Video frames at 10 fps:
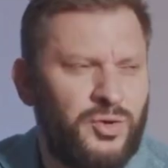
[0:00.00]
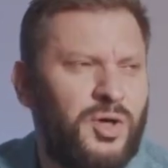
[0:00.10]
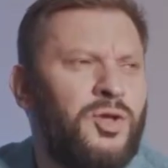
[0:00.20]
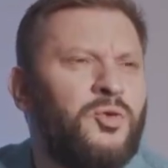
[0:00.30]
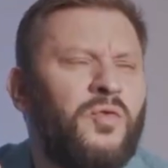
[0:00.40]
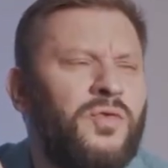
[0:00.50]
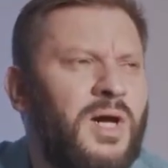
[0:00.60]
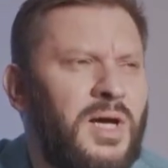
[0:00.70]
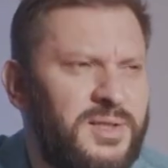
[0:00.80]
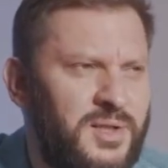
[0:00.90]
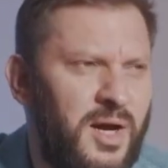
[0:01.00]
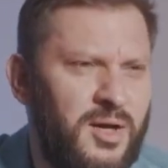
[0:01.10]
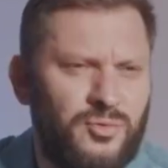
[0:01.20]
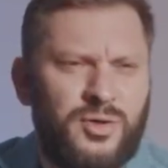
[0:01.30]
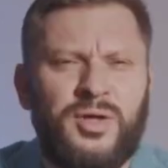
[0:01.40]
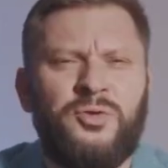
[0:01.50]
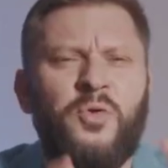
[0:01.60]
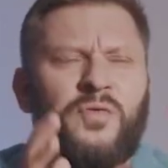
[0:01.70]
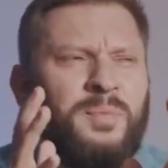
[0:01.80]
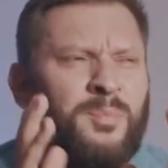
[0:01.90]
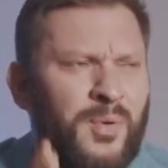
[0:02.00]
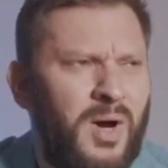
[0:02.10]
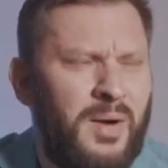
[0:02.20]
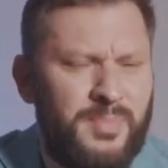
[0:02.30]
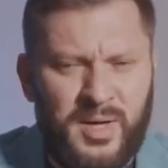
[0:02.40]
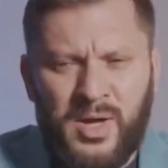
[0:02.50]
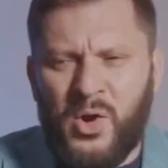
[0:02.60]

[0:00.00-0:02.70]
он хреновый хозяин, он хреновый папа,